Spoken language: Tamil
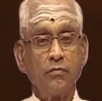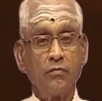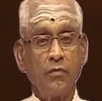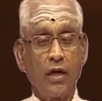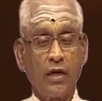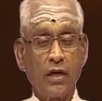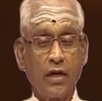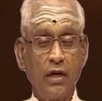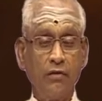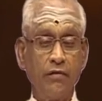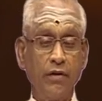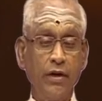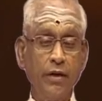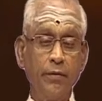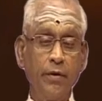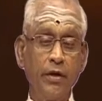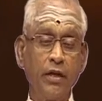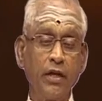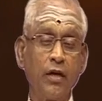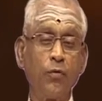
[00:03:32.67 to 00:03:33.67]
மக்கள்
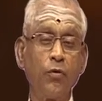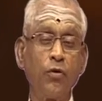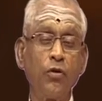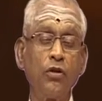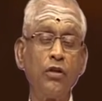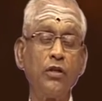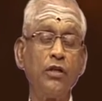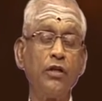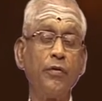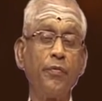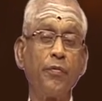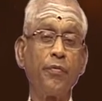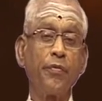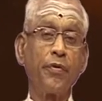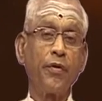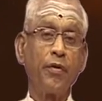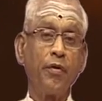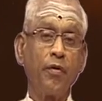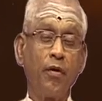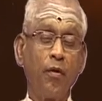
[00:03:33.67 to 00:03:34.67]
வழிபடுகிற பொழுது
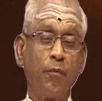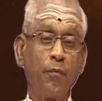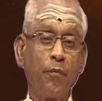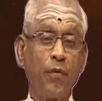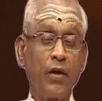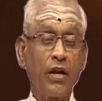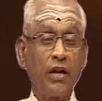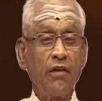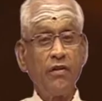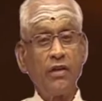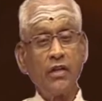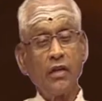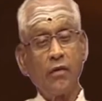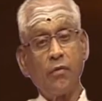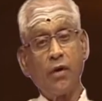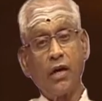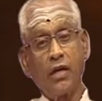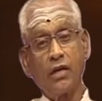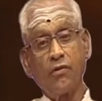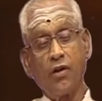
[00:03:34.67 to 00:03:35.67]

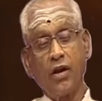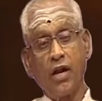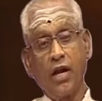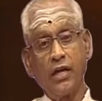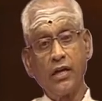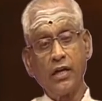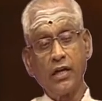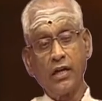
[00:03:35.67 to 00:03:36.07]
பலவிதமானவர்களாக